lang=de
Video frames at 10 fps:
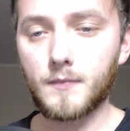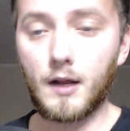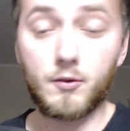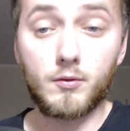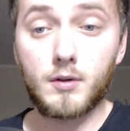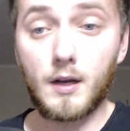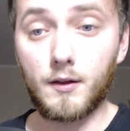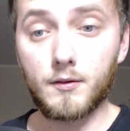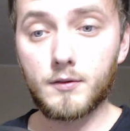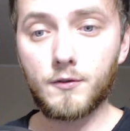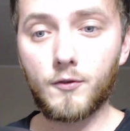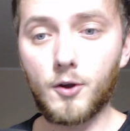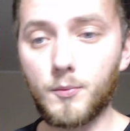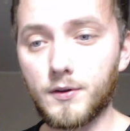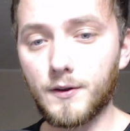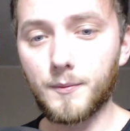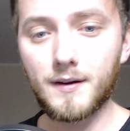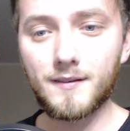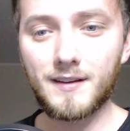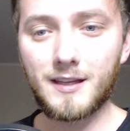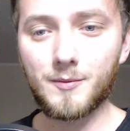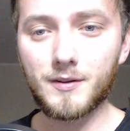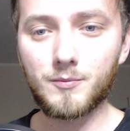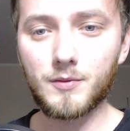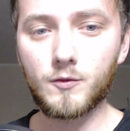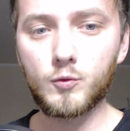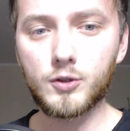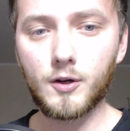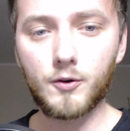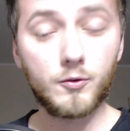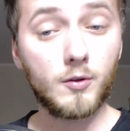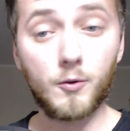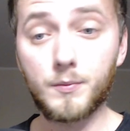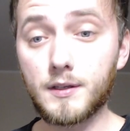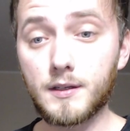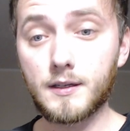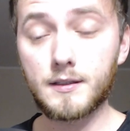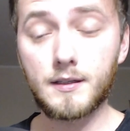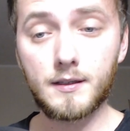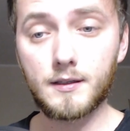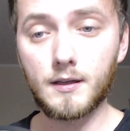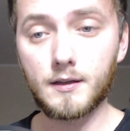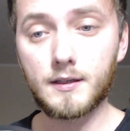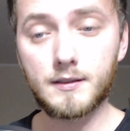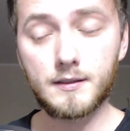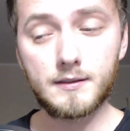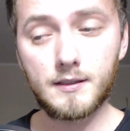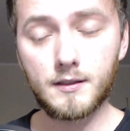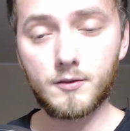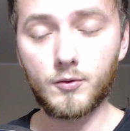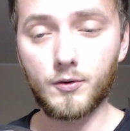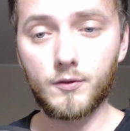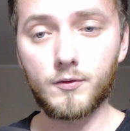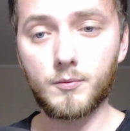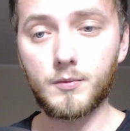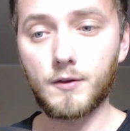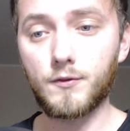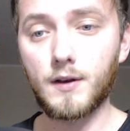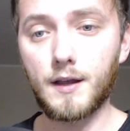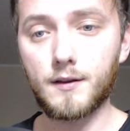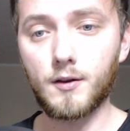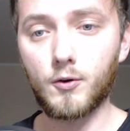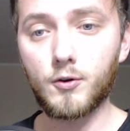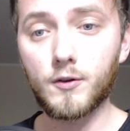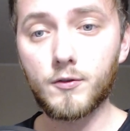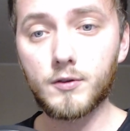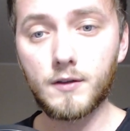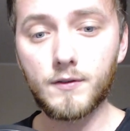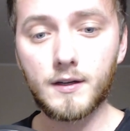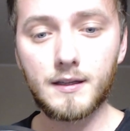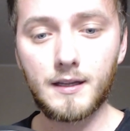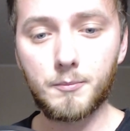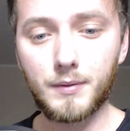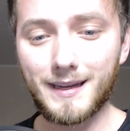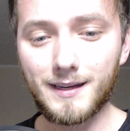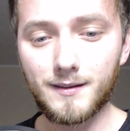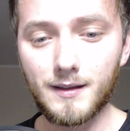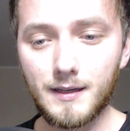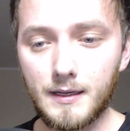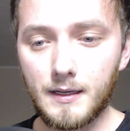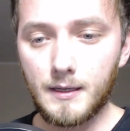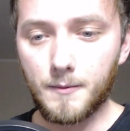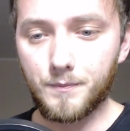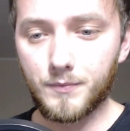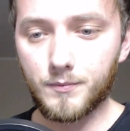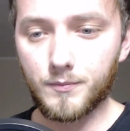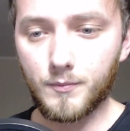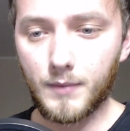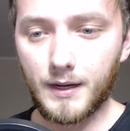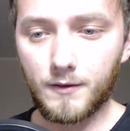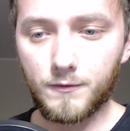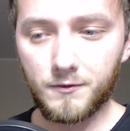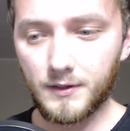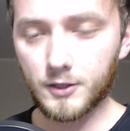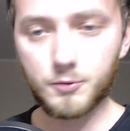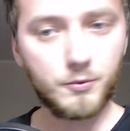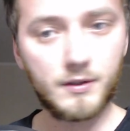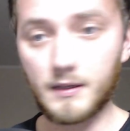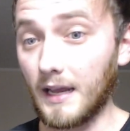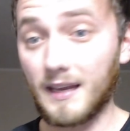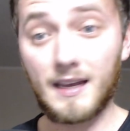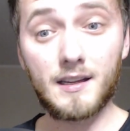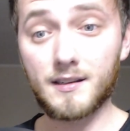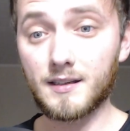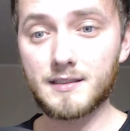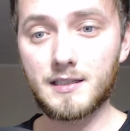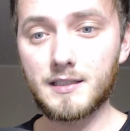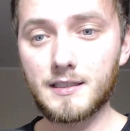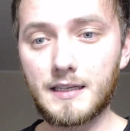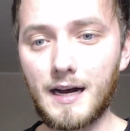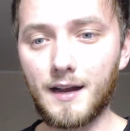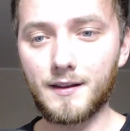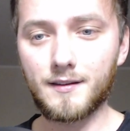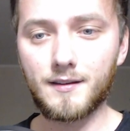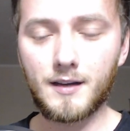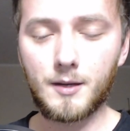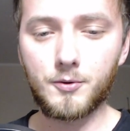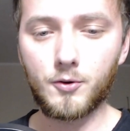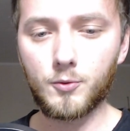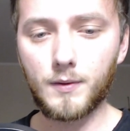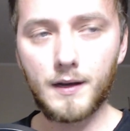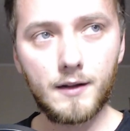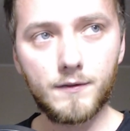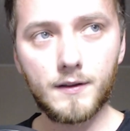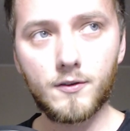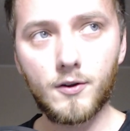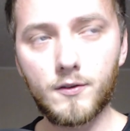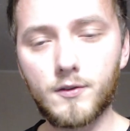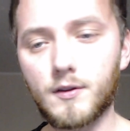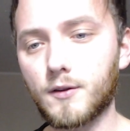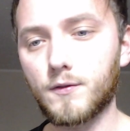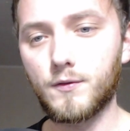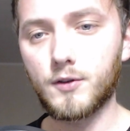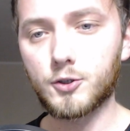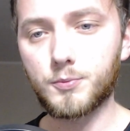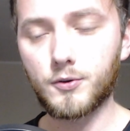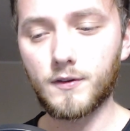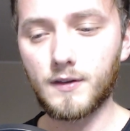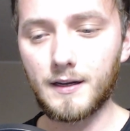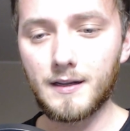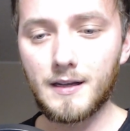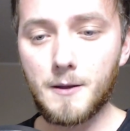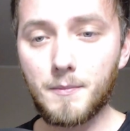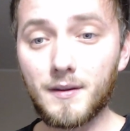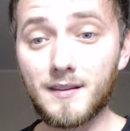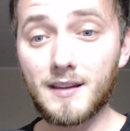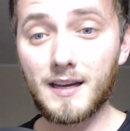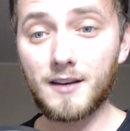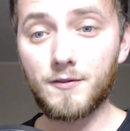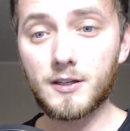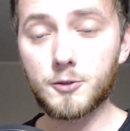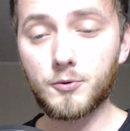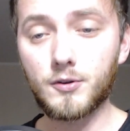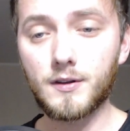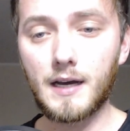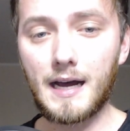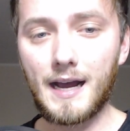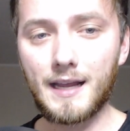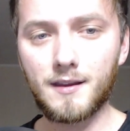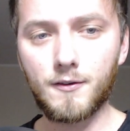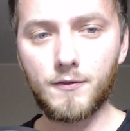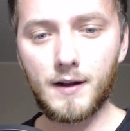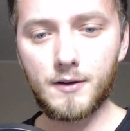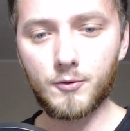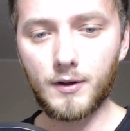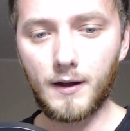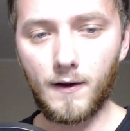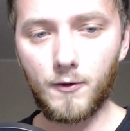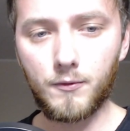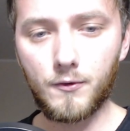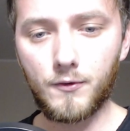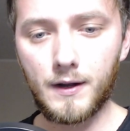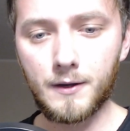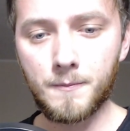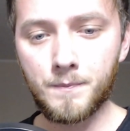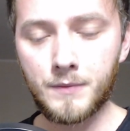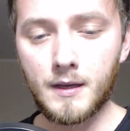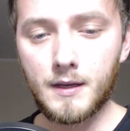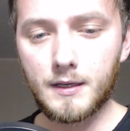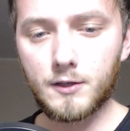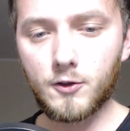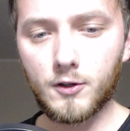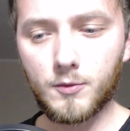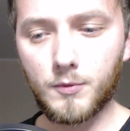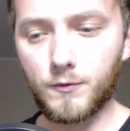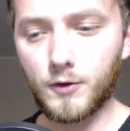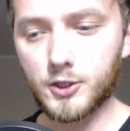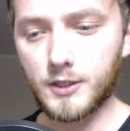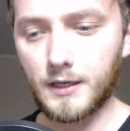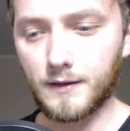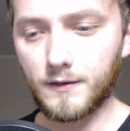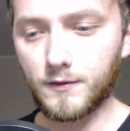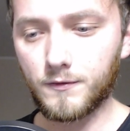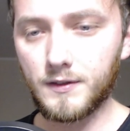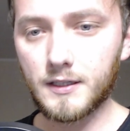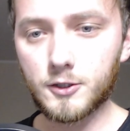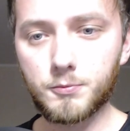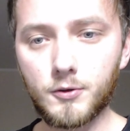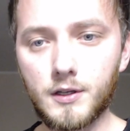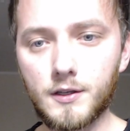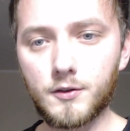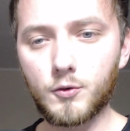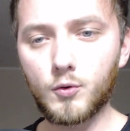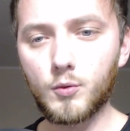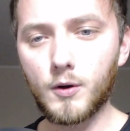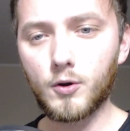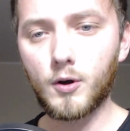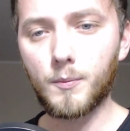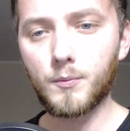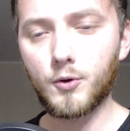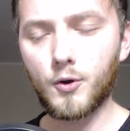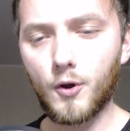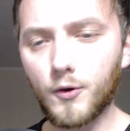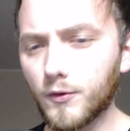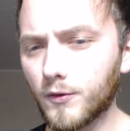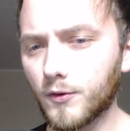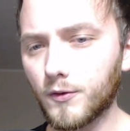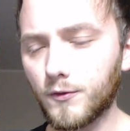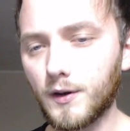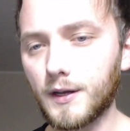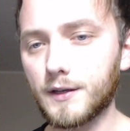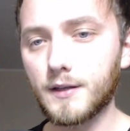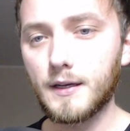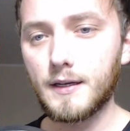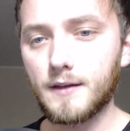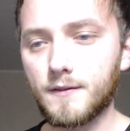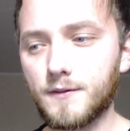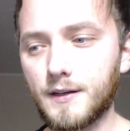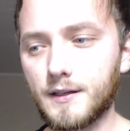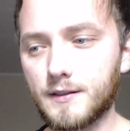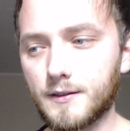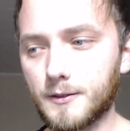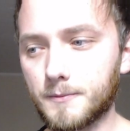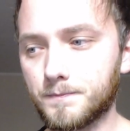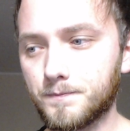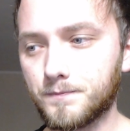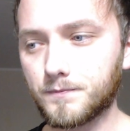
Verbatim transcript: also klar, ich freue mich immer, wenn jemand mir zuschaut und auch mich kritik, äh, kritisiert und mir vielleicht auch konstruktive Kritik bringt. Hm, meine Widersprüche erkenne ich tatsächlich gar nicht. Ich habe noch überlegt, was könnten das für Widersprüche sein. Mir sind keine Widersprüche eingefallen oder aufgefallen. Ich könnte mir vorstellen, dass es widersprüchlich rüberkommen könnte, vielleicht, wenn ich ähm,